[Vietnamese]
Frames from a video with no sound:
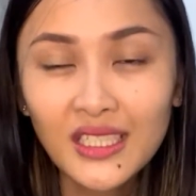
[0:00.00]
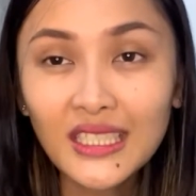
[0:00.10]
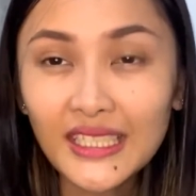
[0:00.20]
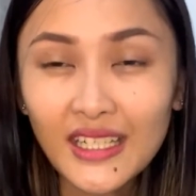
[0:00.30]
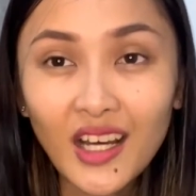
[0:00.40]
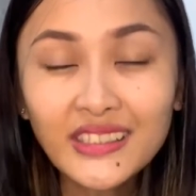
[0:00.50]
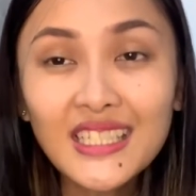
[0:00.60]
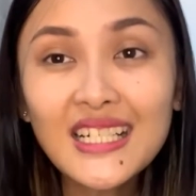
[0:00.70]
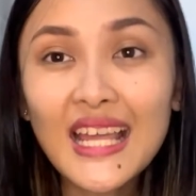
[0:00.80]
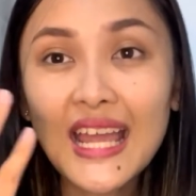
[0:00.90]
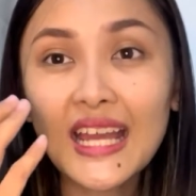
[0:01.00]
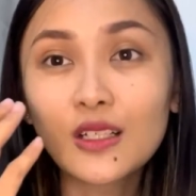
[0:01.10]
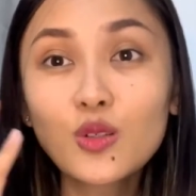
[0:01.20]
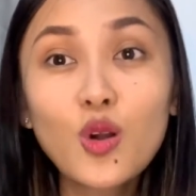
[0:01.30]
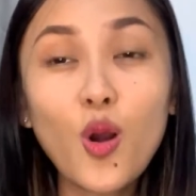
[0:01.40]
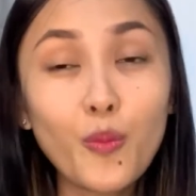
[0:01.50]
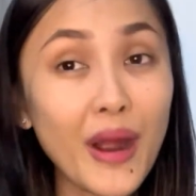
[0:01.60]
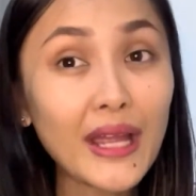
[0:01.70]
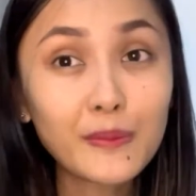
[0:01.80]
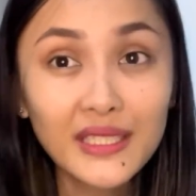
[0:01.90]
thì đó chính là Google
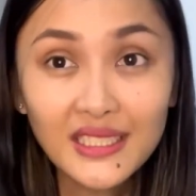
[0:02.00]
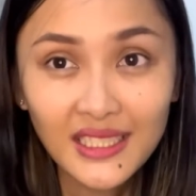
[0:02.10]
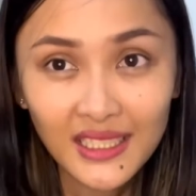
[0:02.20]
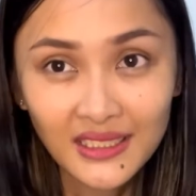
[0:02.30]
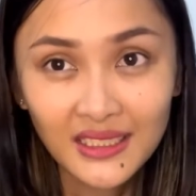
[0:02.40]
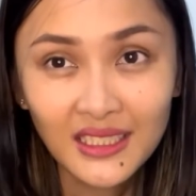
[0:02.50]
My Business